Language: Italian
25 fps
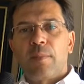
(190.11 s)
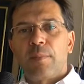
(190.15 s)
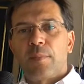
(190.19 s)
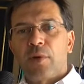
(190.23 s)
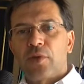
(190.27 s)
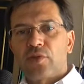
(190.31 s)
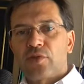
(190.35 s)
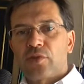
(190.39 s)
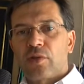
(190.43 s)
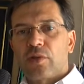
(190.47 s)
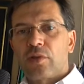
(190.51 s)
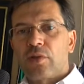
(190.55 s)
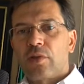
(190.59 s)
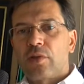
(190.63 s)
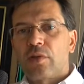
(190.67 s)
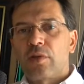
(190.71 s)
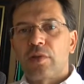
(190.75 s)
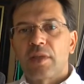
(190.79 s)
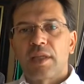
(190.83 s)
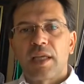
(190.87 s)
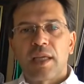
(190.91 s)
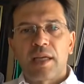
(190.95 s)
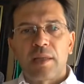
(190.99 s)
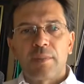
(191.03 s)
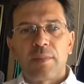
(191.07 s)
possono
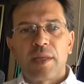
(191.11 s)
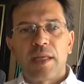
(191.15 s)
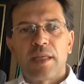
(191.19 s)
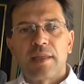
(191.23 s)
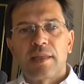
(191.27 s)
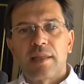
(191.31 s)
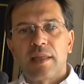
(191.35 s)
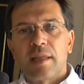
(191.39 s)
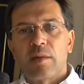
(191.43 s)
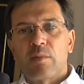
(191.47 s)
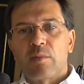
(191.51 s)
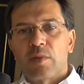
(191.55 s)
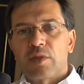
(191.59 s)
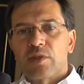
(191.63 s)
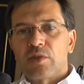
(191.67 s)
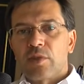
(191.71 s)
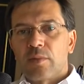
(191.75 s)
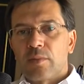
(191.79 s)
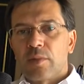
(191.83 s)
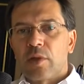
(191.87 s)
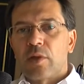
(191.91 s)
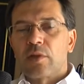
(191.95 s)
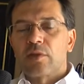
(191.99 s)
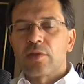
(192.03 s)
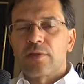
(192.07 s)
chiaramente in questo
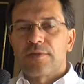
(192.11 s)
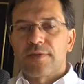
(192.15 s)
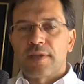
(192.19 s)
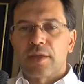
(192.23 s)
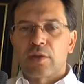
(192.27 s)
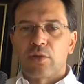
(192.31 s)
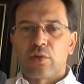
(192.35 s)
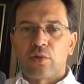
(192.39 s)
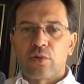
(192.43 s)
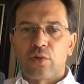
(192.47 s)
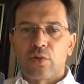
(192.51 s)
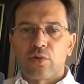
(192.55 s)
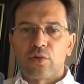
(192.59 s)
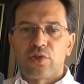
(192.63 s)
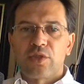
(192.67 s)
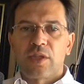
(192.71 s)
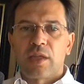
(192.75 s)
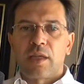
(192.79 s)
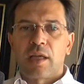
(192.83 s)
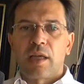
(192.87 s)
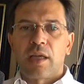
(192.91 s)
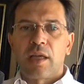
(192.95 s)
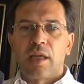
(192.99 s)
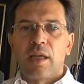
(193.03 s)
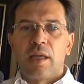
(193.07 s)
modo far
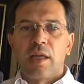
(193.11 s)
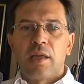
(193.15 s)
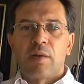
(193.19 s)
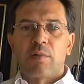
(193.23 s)
conoscere